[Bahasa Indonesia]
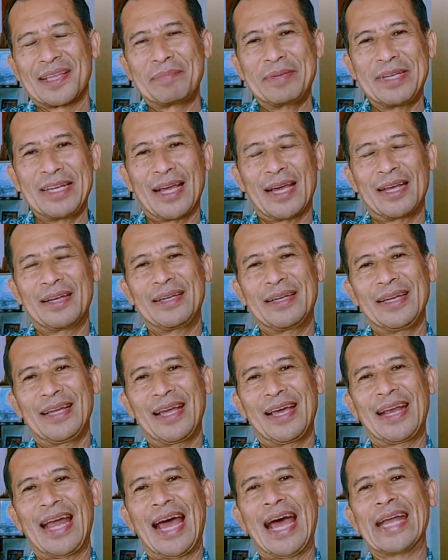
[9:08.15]
tapi dengan
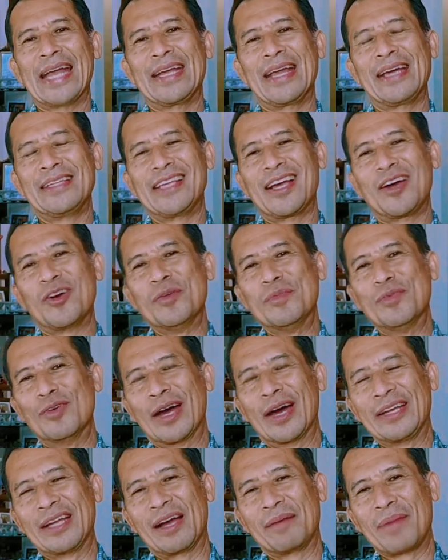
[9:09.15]
dengan adanya
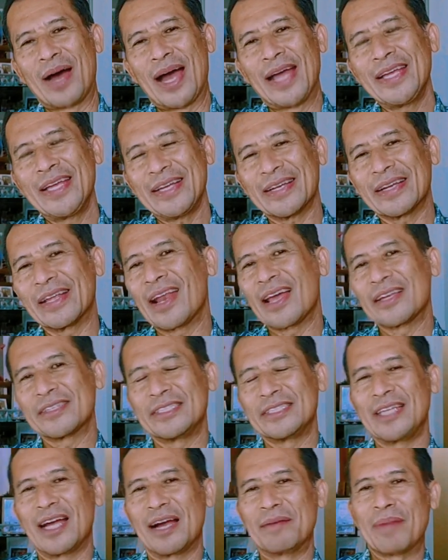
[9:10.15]
hubungan yang baik,
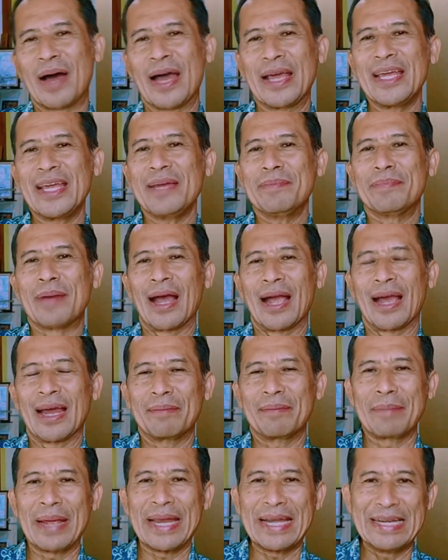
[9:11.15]
relasi yang baik,
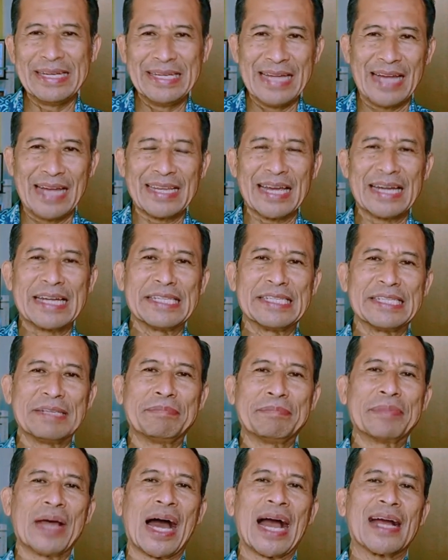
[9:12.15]
bahkan medianya
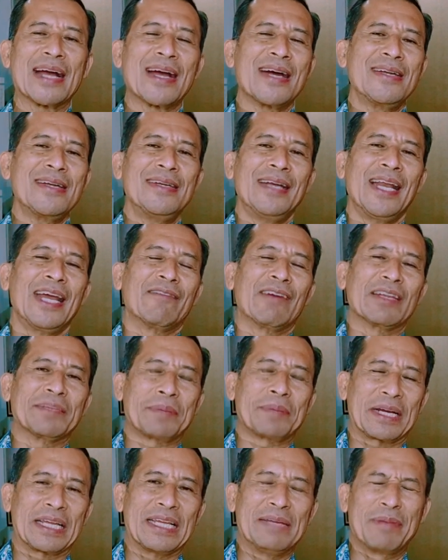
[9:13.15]
diciptakan
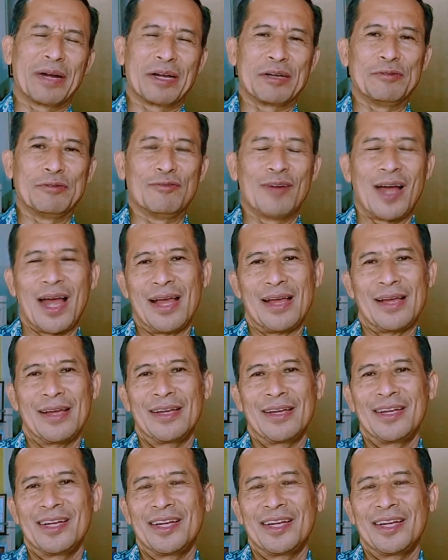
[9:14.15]
lewat pergi berdua,